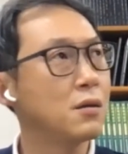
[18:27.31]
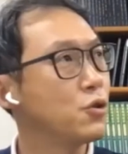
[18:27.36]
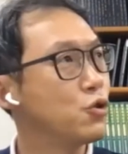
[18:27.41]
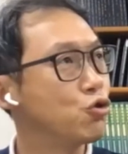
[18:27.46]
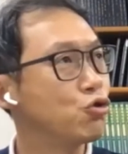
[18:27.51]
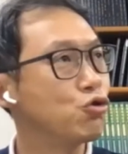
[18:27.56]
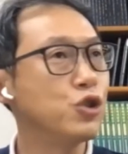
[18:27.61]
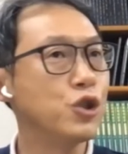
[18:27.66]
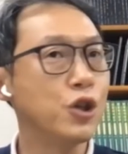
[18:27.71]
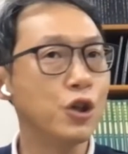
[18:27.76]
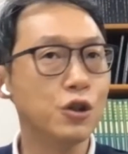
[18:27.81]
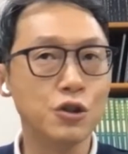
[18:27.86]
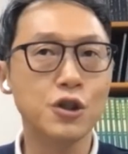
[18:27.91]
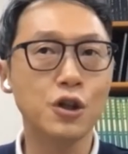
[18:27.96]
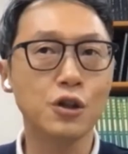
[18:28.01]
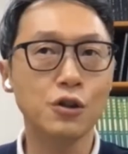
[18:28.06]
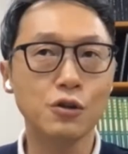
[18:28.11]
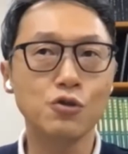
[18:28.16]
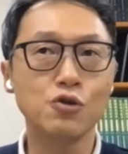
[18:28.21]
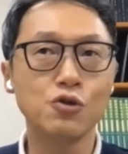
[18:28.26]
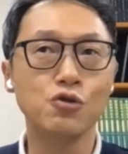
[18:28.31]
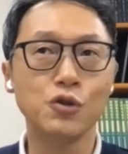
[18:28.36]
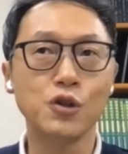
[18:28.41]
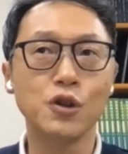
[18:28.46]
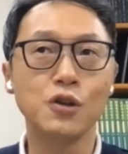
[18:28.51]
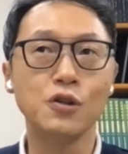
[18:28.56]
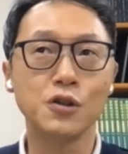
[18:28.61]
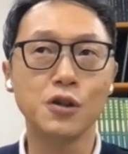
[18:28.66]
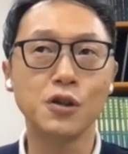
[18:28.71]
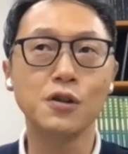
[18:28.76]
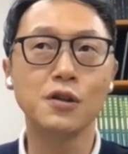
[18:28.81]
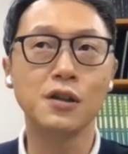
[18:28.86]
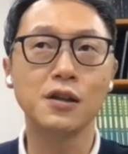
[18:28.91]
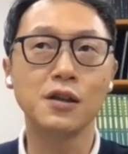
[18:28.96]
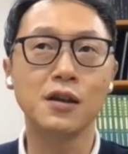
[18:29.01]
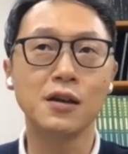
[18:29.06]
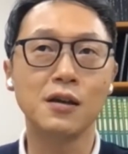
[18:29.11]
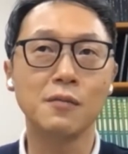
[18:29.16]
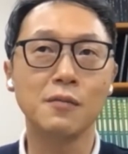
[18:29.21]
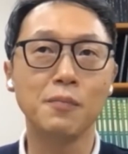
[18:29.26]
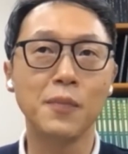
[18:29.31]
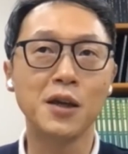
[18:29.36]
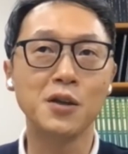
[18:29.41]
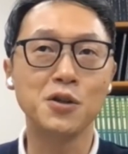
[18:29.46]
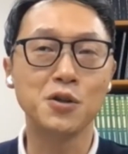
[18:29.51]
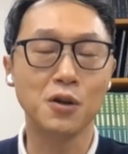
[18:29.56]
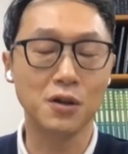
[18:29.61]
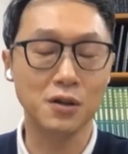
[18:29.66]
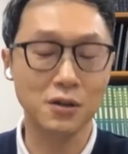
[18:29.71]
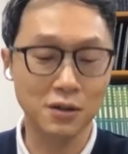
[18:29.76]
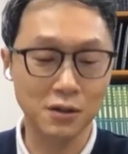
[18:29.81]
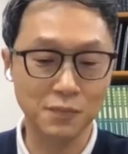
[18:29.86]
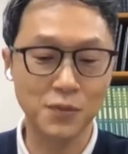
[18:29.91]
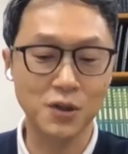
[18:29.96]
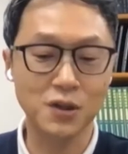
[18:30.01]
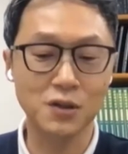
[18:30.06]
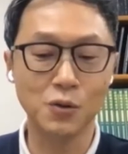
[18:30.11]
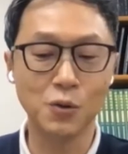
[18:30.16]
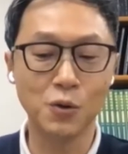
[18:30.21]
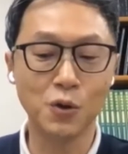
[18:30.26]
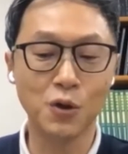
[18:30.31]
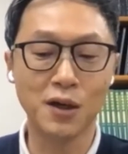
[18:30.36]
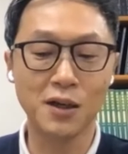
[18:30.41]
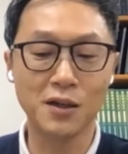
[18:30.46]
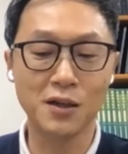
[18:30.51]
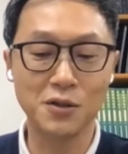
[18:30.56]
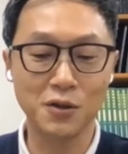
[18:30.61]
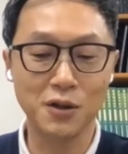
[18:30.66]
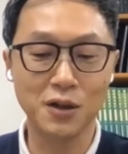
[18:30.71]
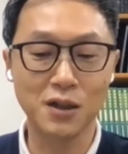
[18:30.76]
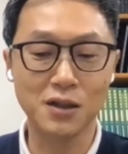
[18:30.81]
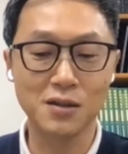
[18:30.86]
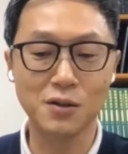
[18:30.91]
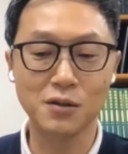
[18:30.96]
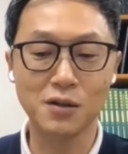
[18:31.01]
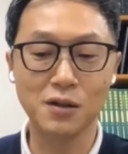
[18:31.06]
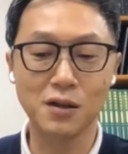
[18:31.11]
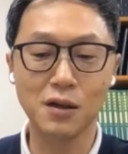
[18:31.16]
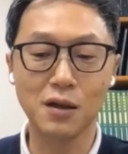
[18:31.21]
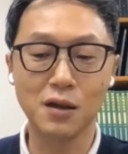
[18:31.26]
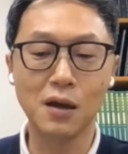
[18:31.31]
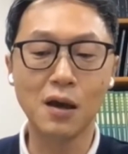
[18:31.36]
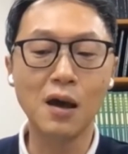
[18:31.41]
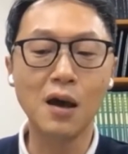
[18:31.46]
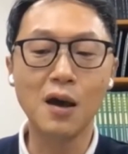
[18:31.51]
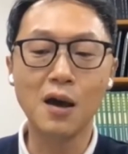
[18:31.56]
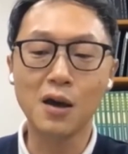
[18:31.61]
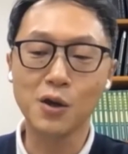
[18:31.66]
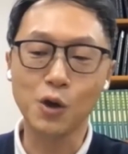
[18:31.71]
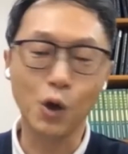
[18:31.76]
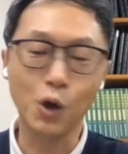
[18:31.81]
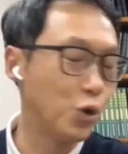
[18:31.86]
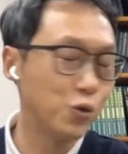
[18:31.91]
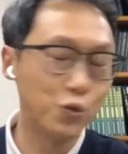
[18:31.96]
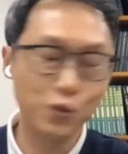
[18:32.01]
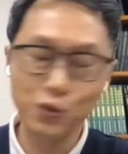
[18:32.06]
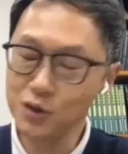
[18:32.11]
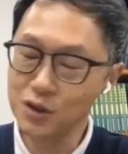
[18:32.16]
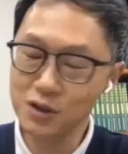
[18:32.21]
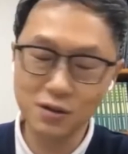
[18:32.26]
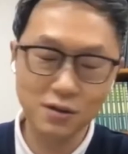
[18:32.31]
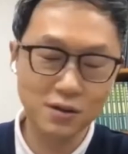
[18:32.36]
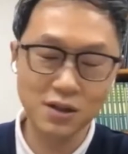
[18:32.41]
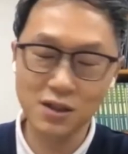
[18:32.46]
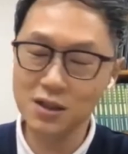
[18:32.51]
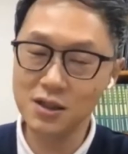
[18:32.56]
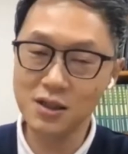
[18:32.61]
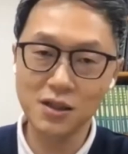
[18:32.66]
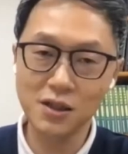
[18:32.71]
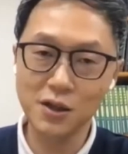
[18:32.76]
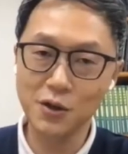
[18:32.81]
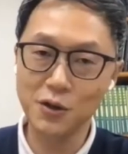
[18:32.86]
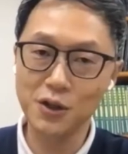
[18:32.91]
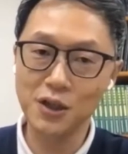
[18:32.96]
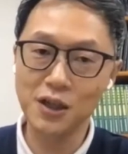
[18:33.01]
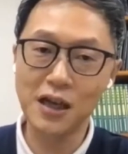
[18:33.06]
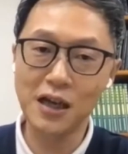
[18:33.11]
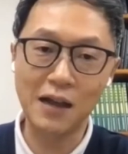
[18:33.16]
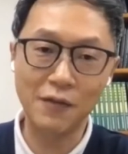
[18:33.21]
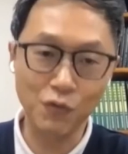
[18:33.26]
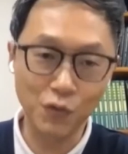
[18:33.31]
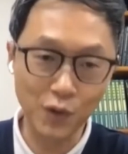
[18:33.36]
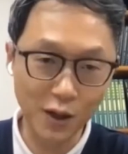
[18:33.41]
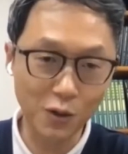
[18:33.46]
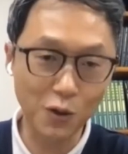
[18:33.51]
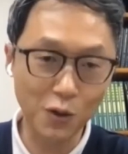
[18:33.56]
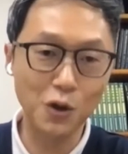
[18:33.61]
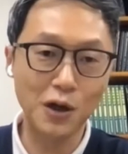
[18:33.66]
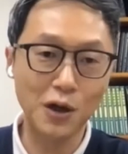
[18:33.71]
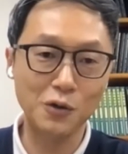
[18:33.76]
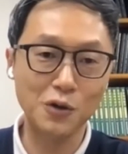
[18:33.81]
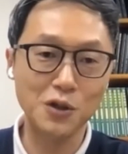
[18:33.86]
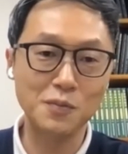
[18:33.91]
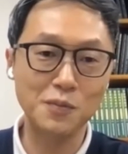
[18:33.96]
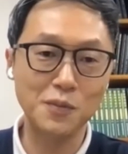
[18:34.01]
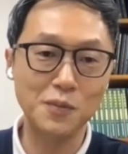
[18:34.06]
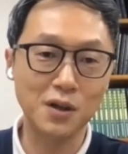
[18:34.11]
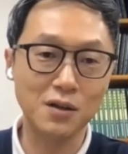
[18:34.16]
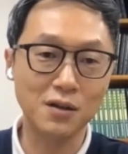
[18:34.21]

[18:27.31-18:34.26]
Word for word: 6년 전? 예, 메이저급 그 오거나이저가 있었는데 결국은 실현이 안 된 걸로 알고 있습니다.